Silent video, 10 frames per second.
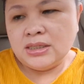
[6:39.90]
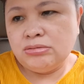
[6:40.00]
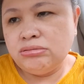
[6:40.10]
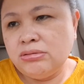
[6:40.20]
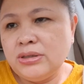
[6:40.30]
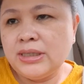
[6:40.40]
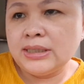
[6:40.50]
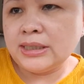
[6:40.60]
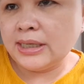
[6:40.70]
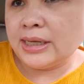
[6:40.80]
Halos
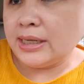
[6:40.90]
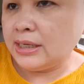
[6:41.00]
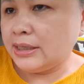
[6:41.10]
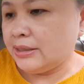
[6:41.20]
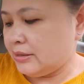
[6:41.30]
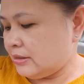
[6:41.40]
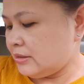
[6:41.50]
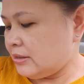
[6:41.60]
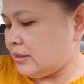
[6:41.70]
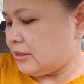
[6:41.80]
nang tanghali.
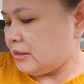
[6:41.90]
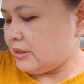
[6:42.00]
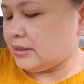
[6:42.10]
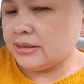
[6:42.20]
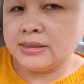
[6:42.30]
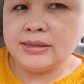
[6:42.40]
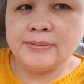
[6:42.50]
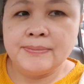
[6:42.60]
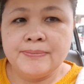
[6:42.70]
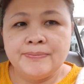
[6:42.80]
Wala kasi
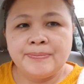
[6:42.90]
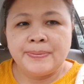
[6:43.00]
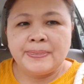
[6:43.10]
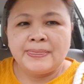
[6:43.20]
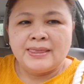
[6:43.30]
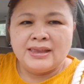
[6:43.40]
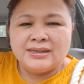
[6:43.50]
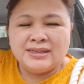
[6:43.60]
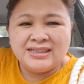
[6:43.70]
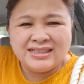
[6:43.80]
walang pa
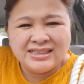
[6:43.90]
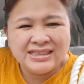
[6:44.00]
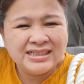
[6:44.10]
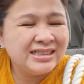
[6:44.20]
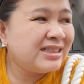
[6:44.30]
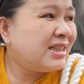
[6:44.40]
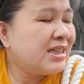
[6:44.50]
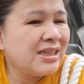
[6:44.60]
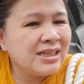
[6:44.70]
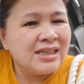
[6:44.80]
parang
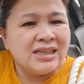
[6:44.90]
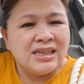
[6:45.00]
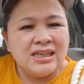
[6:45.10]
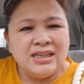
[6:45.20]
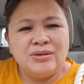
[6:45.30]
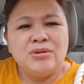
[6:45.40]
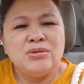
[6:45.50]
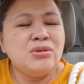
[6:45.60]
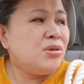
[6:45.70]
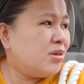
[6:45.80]
nakukubero lang dahil di ba may
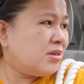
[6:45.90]
ano.